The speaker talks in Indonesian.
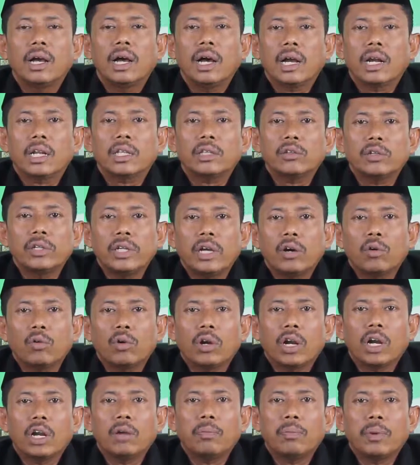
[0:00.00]
artinya
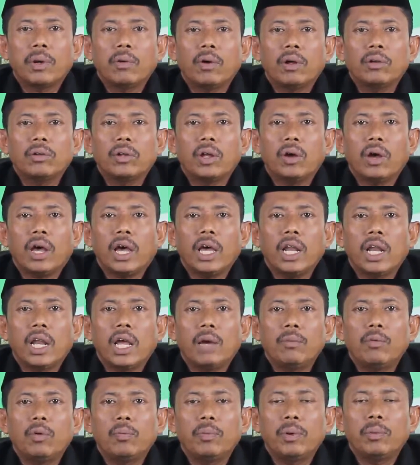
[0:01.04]
kurang lebih wallahu
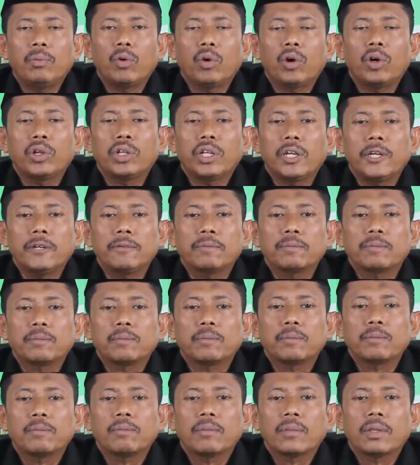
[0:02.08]
a'lamu bimuradi
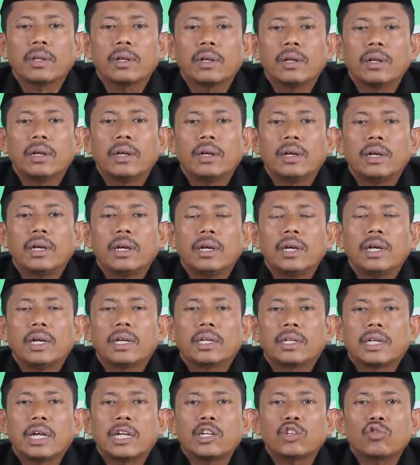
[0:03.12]

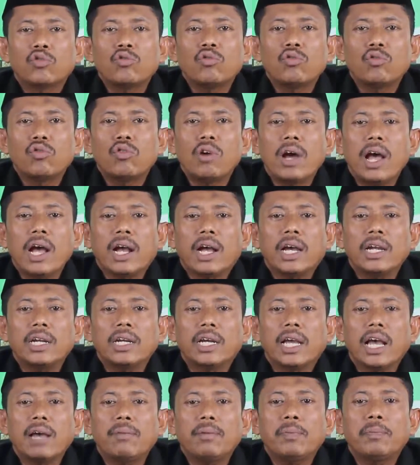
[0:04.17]
dan sungguh akan
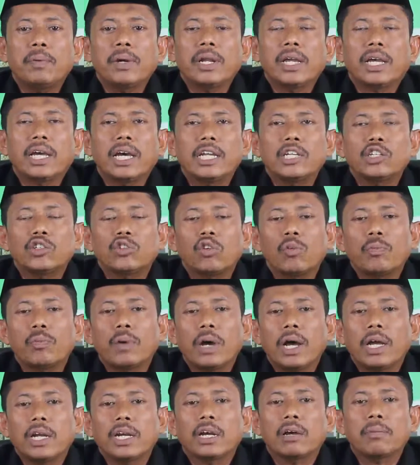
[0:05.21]
kami berikan
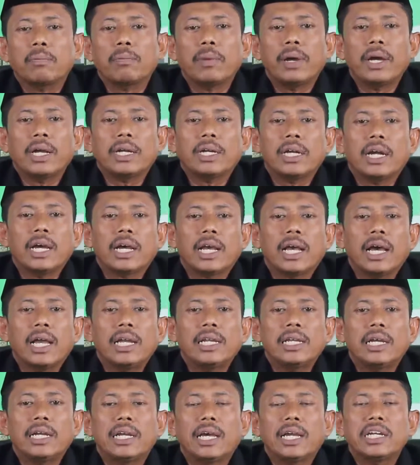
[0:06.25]
cobaan kepada
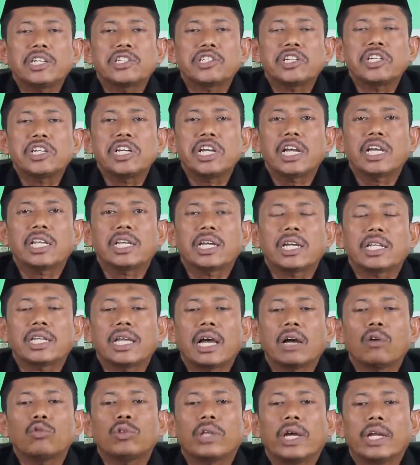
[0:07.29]
kalian dengan sedikit
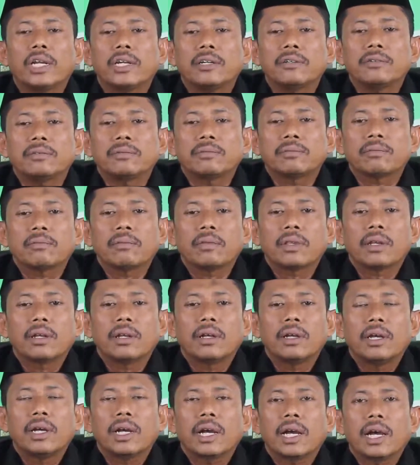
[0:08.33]
ketakutan
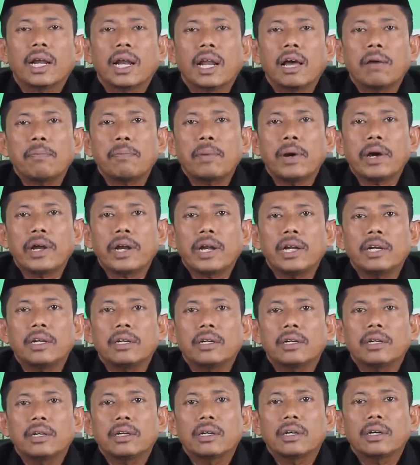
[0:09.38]

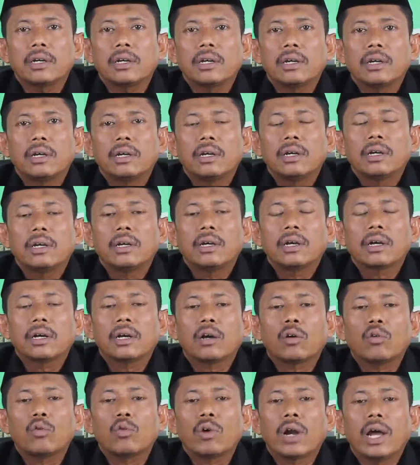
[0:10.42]
kelaparan
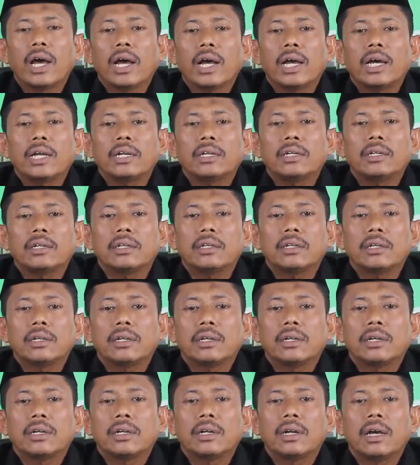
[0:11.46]
kekurangan
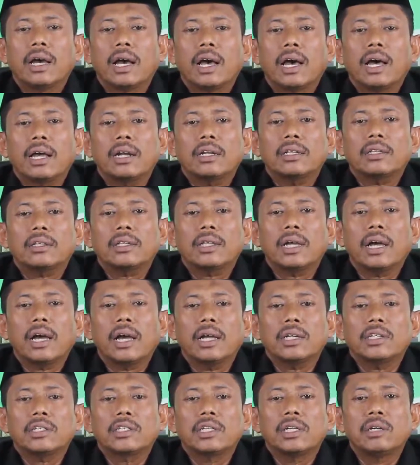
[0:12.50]

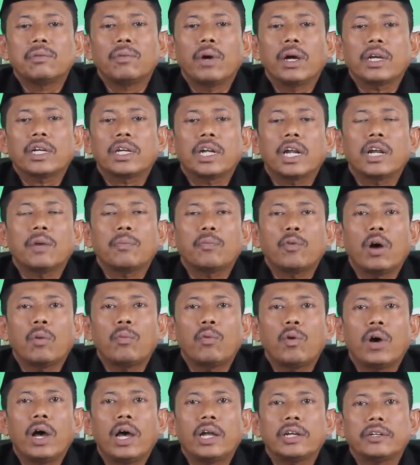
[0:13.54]
harta jiwa dan
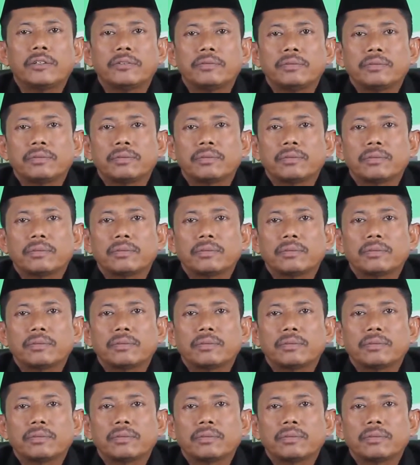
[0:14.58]
buah-buahan